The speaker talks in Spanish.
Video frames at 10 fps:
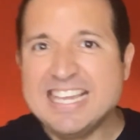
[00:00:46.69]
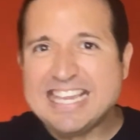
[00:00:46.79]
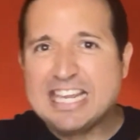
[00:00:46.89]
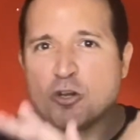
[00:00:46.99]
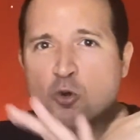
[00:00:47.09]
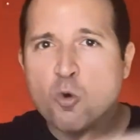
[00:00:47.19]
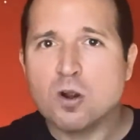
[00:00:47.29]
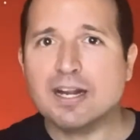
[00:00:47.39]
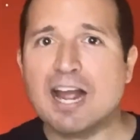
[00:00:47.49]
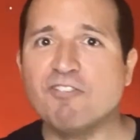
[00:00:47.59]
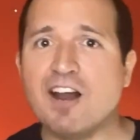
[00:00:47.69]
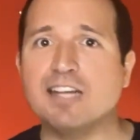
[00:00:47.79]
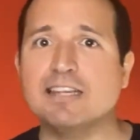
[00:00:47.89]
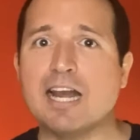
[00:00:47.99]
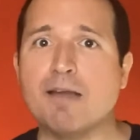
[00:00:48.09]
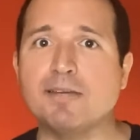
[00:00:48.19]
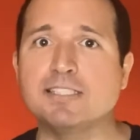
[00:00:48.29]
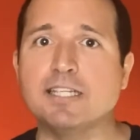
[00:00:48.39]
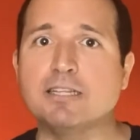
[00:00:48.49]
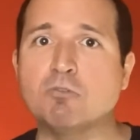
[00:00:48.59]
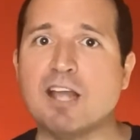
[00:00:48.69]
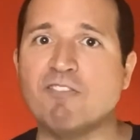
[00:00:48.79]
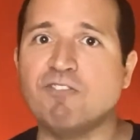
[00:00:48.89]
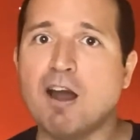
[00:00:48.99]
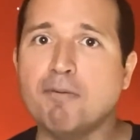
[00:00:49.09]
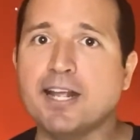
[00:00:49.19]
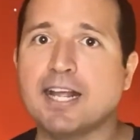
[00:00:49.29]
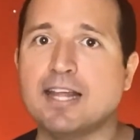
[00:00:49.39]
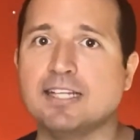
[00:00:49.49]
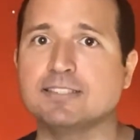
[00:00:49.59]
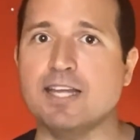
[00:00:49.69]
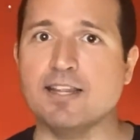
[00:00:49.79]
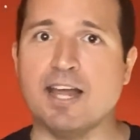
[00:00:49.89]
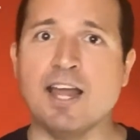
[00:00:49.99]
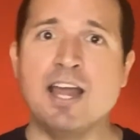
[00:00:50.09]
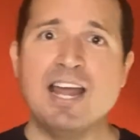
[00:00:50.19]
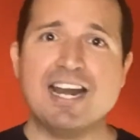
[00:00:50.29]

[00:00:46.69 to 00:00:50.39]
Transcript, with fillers: Y nunca falta la visita a una fábrica de seda,